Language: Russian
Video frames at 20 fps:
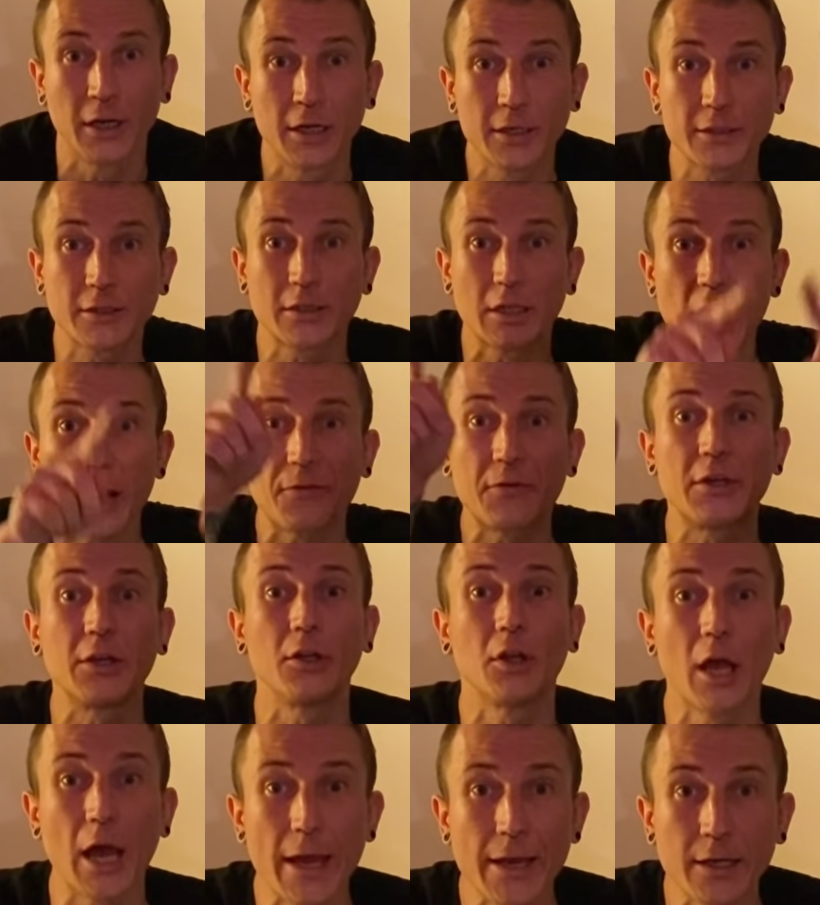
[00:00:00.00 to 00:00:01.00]
Ставьте
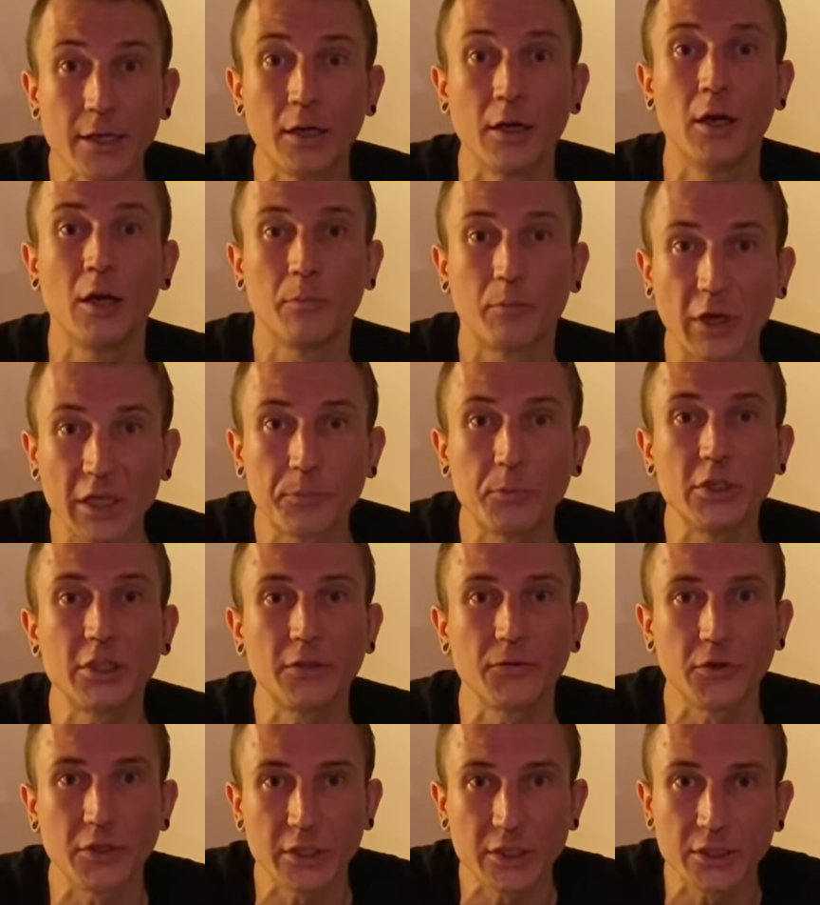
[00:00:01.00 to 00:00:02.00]
лайк,
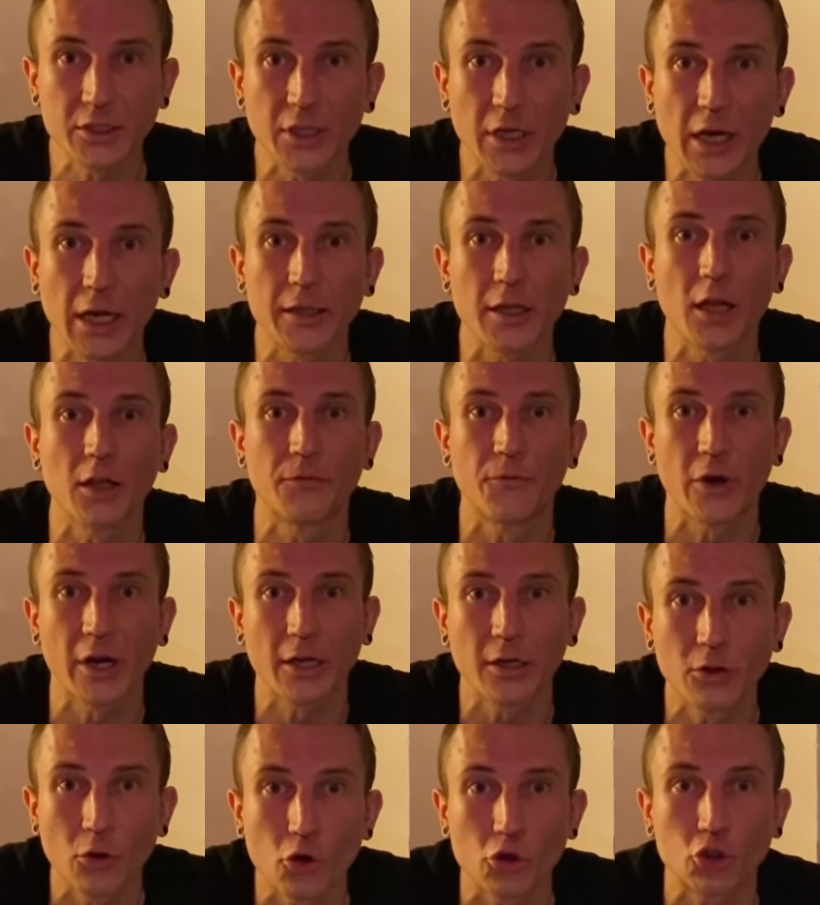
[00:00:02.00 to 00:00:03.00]
подписывайтесь на канал
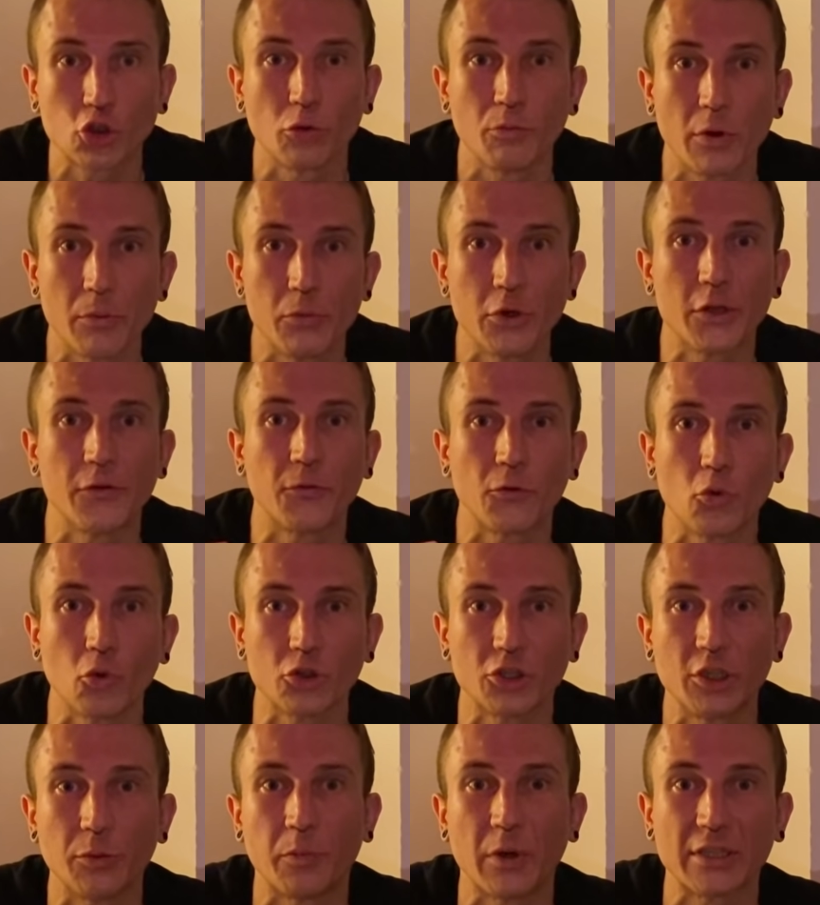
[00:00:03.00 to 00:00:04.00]
Фарклок, чтобы быть в
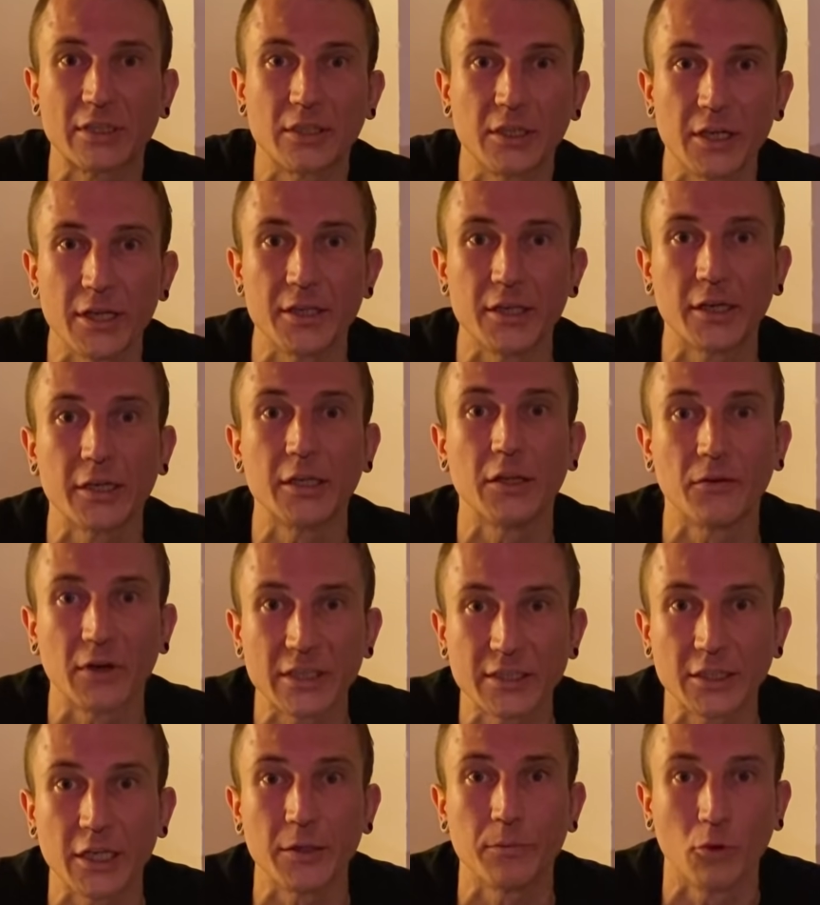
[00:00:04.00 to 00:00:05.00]
курсе последних
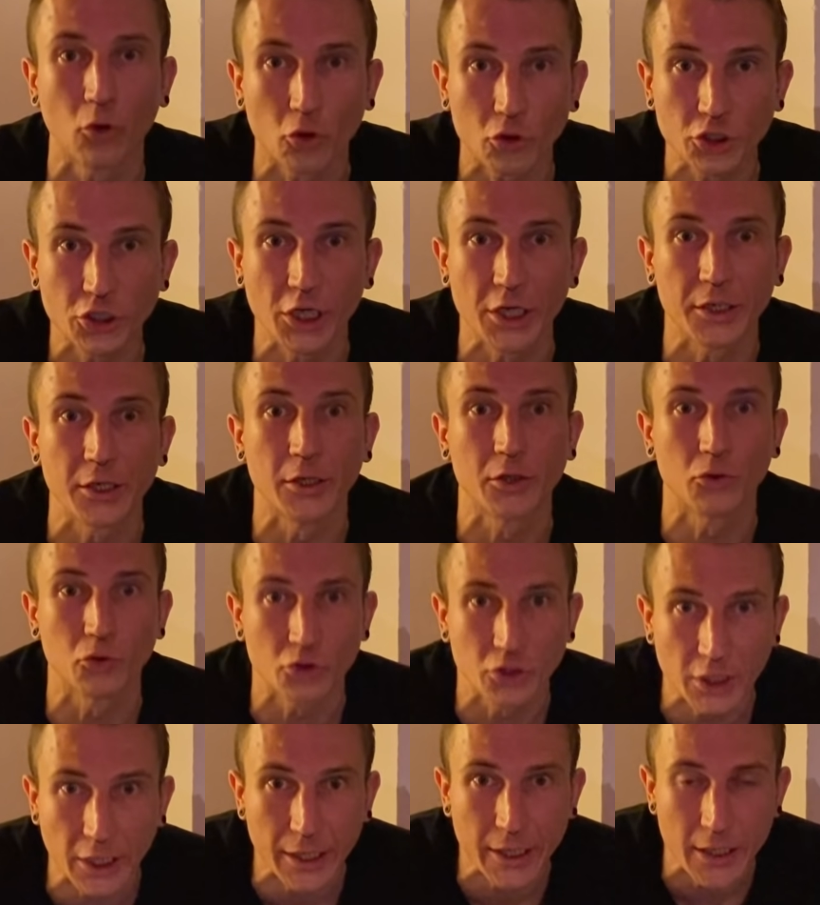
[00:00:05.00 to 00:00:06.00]
новостей
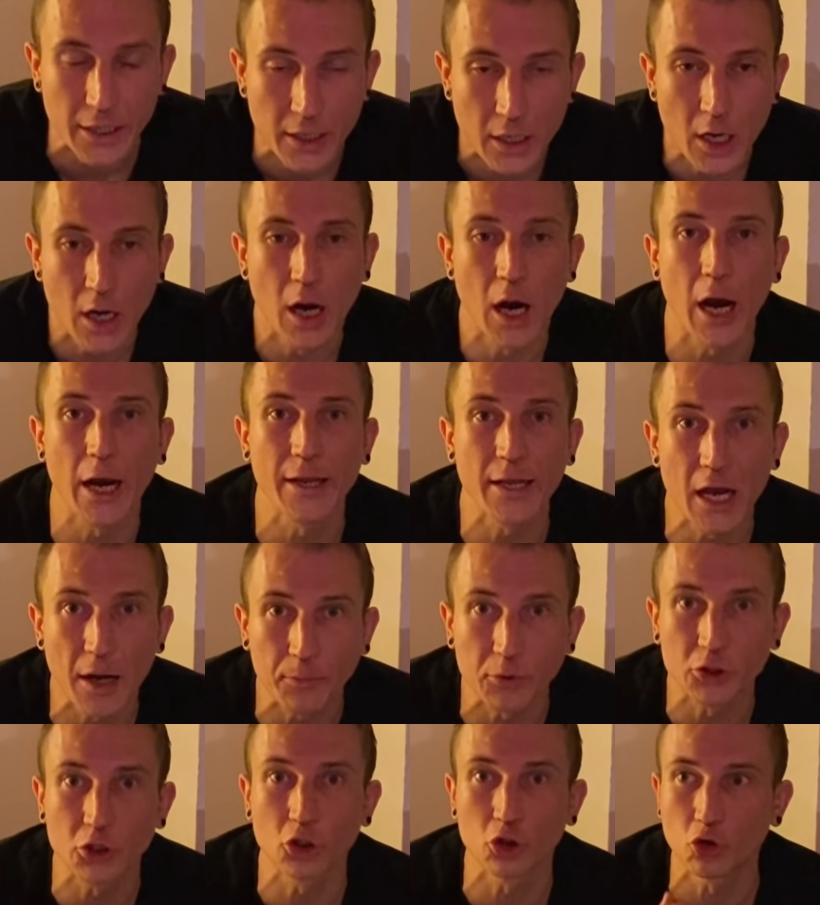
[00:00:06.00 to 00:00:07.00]
блокчейн-индустрии, а я
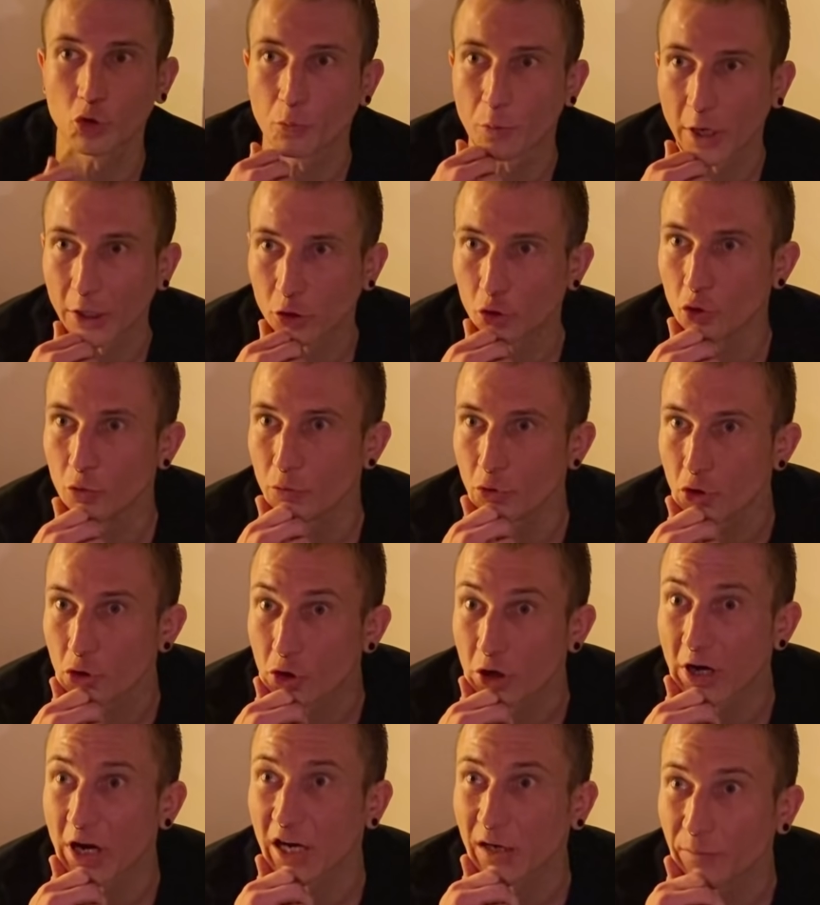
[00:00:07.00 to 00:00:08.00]
посижу подумаю,
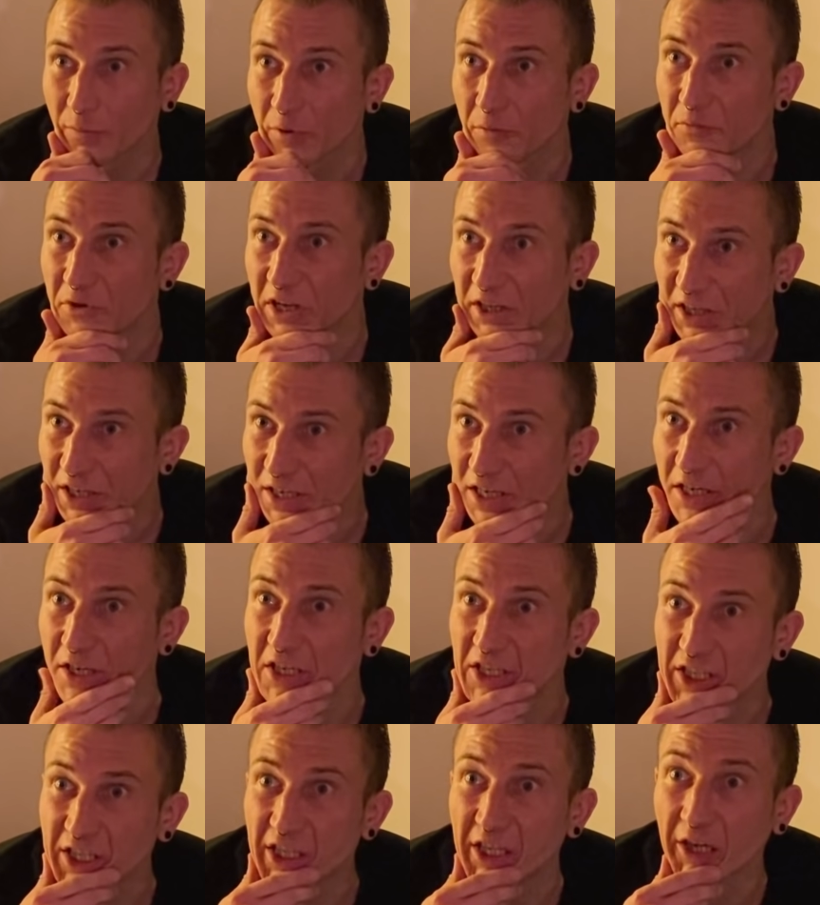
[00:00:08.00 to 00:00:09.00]
как бы мне
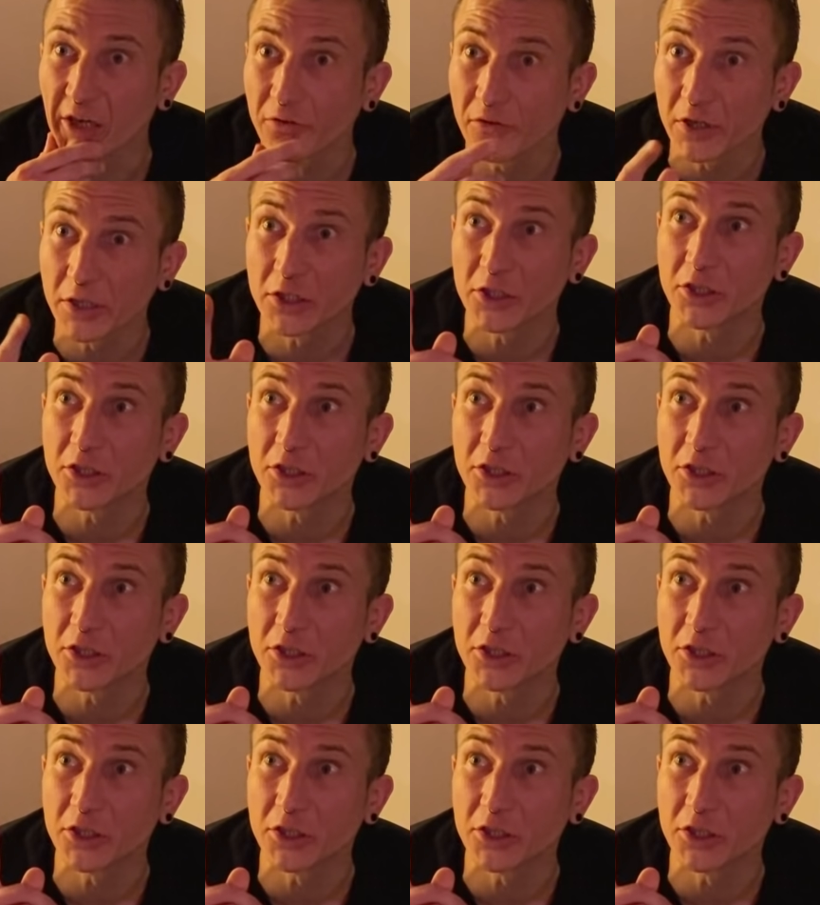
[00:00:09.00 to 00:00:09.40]
токенизировать